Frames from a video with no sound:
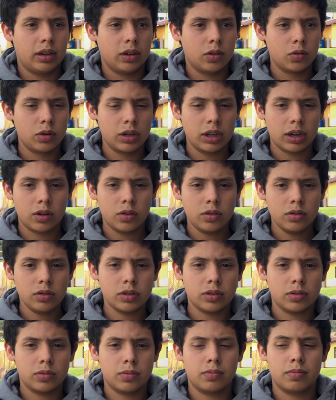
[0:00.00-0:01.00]

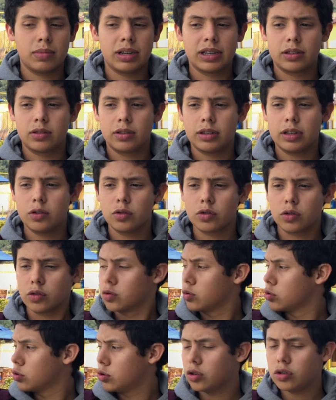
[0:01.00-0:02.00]
unirnos más de
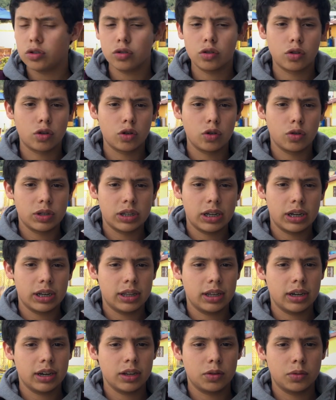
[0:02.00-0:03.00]
nuestros gustos o clubes de
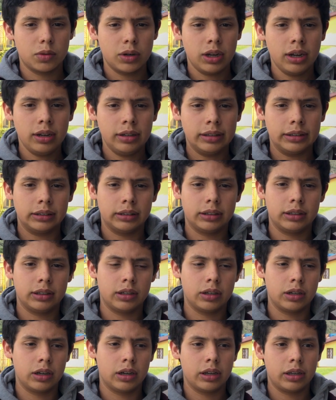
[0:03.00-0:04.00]
literatura
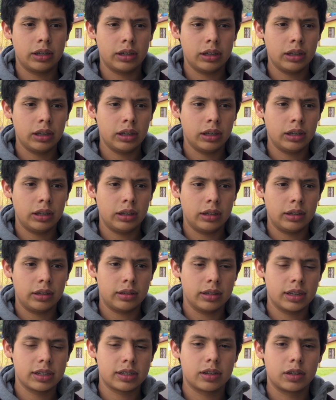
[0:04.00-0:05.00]
y
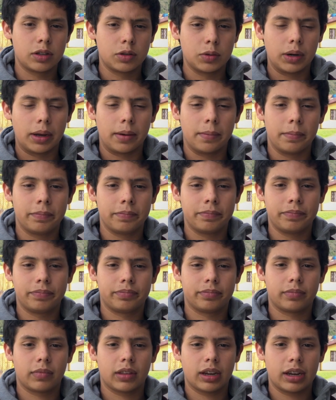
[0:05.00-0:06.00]
escritura.
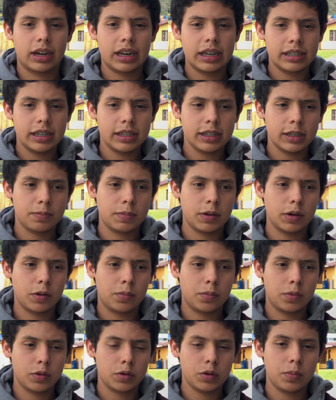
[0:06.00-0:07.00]
Gracias,
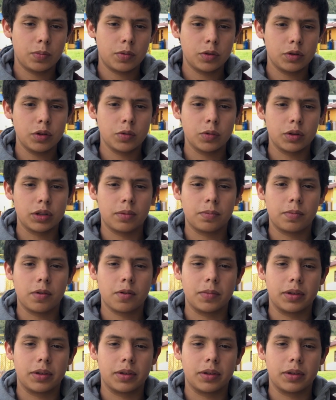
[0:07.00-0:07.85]
espero por su apoyo y voten por